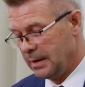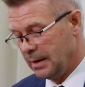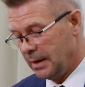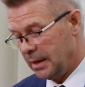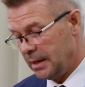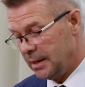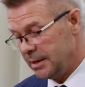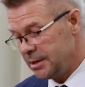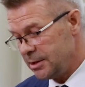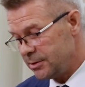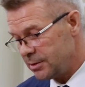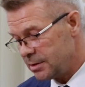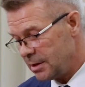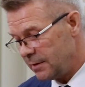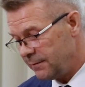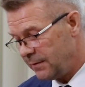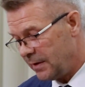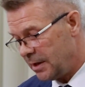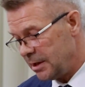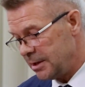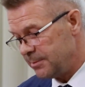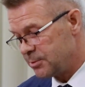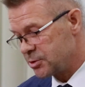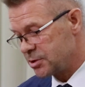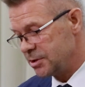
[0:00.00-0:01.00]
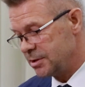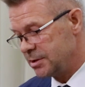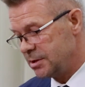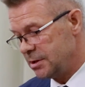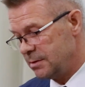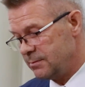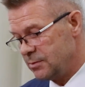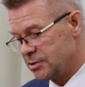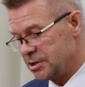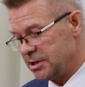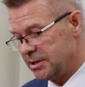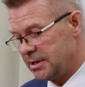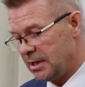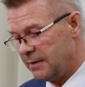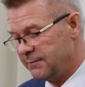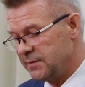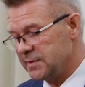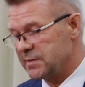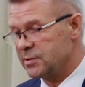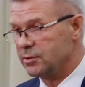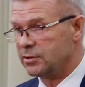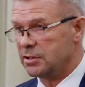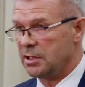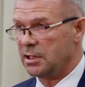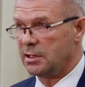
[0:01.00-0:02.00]
Ale nie dodawali przy tym, że ta
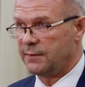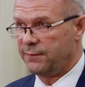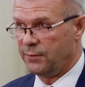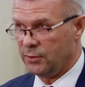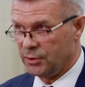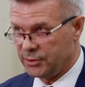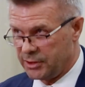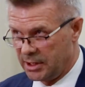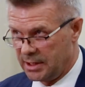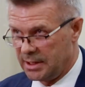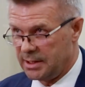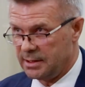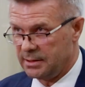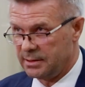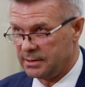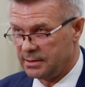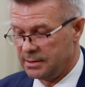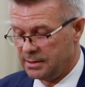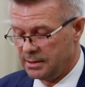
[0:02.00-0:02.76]
wysoka kwota